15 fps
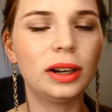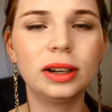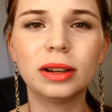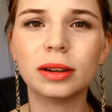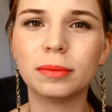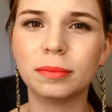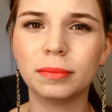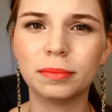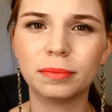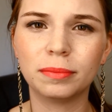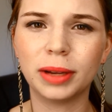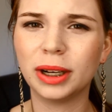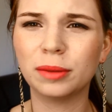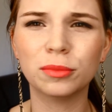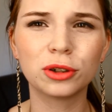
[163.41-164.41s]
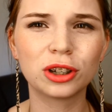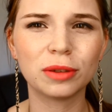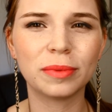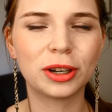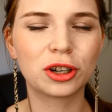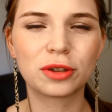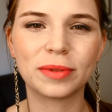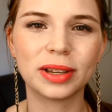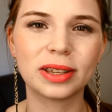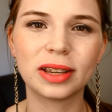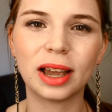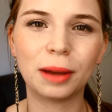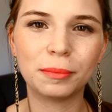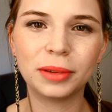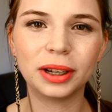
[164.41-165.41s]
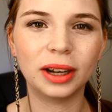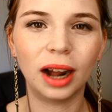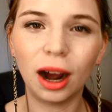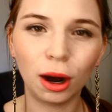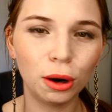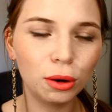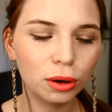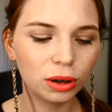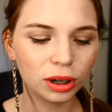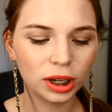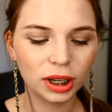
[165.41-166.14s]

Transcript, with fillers: Ähm, meine Mutter, meine Schwester haben den auch.